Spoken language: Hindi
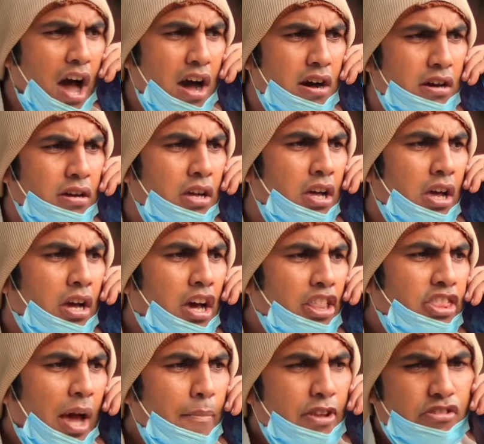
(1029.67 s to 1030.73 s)
हाँ
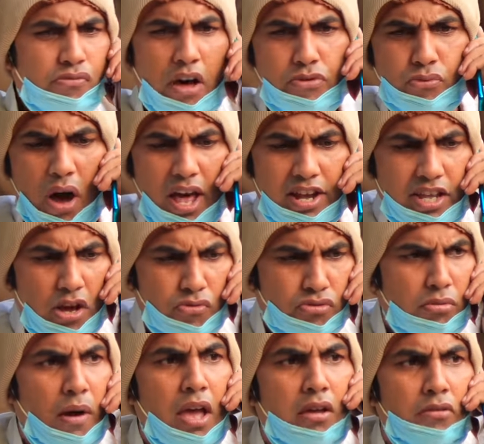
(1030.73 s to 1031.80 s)
गद्दा भी छुआ तो आली है
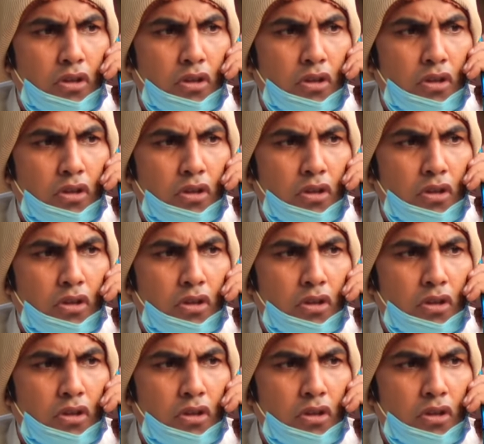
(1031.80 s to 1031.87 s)
उसमें